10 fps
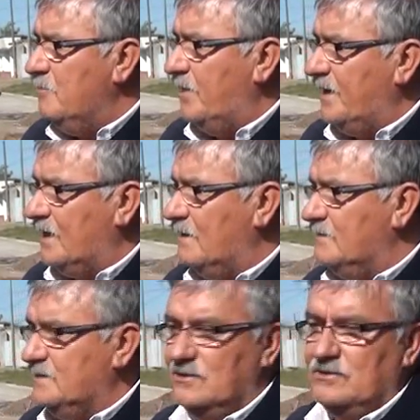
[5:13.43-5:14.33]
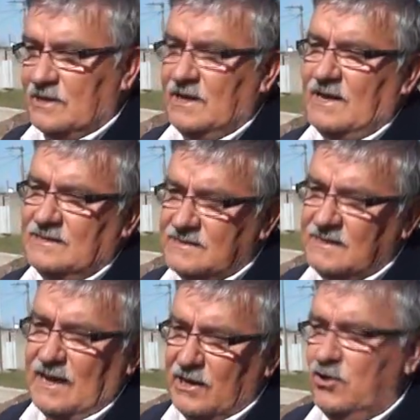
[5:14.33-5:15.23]
para que el vecino tenga en
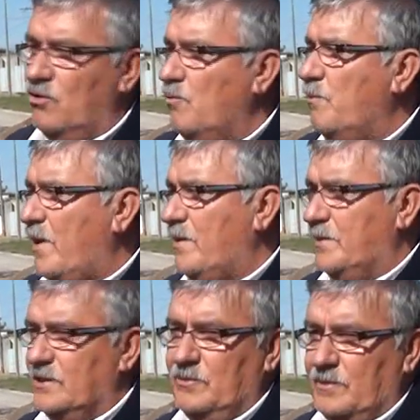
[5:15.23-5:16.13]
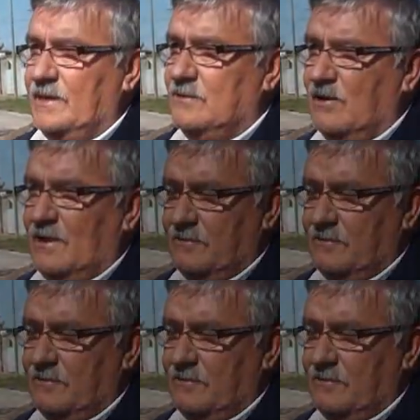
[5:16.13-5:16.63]
serio un pavimento para toda la